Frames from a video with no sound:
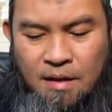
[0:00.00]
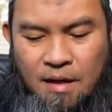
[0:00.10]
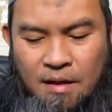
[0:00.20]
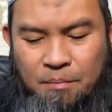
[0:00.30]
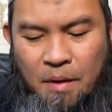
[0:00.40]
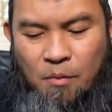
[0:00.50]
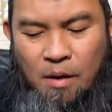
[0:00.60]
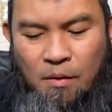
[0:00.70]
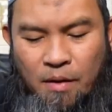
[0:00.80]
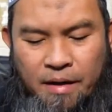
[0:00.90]
Ang
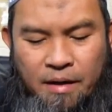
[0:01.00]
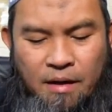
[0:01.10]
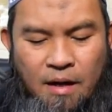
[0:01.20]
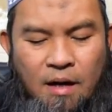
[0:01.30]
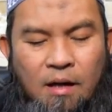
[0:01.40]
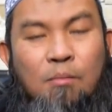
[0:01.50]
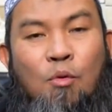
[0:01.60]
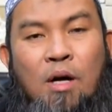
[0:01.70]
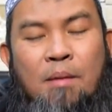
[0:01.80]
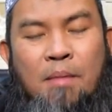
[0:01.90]
pangwalo ay
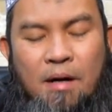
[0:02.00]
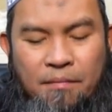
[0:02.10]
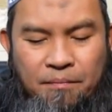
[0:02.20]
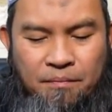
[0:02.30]
Al-Muqamma.